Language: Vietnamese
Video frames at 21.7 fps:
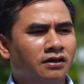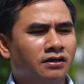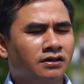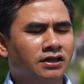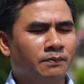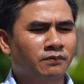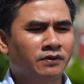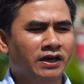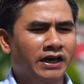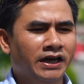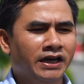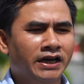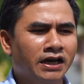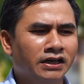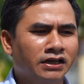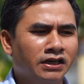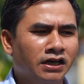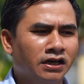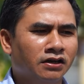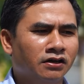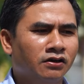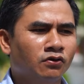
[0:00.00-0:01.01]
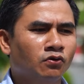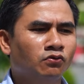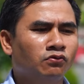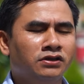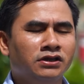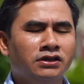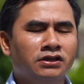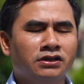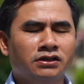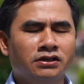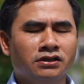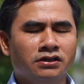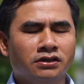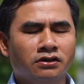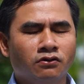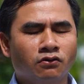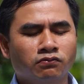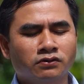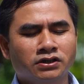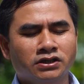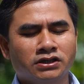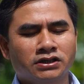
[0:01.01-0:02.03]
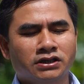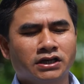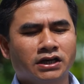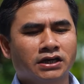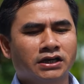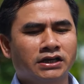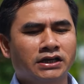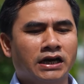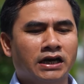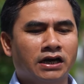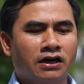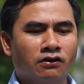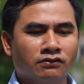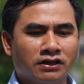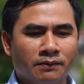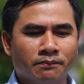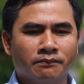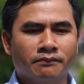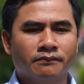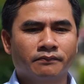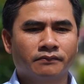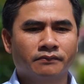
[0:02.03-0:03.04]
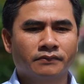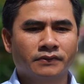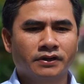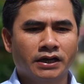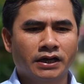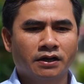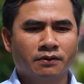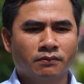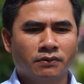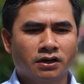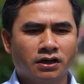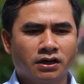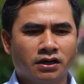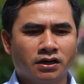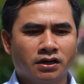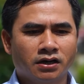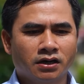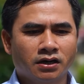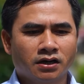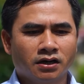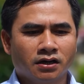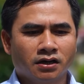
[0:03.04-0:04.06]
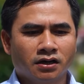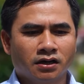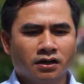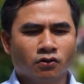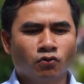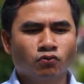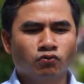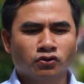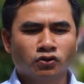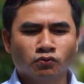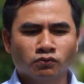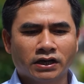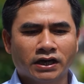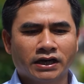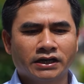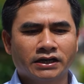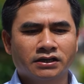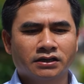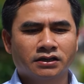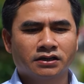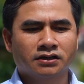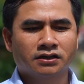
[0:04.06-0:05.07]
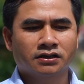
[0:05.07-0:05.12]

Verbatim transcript: tập thể cá nhân cũng cũng như các nhà hảo tâm để mà cùng chung tay